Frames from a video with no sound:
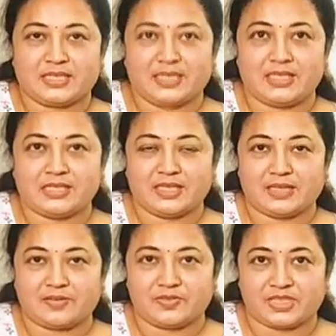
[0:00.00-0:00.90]
इस
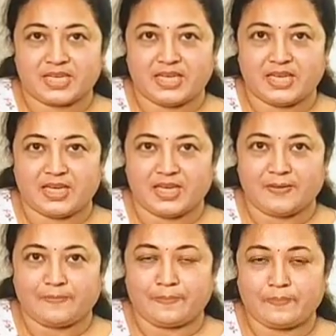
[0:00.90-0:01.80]
तरफ श्री है
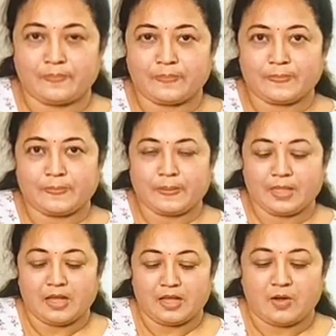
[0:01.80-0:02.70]

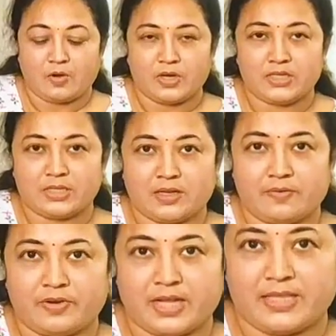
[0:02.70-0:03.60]
और इस तरफ
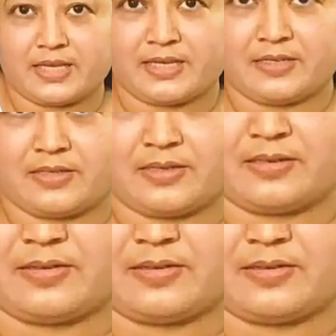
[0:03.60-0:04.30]
राधे कृष्ण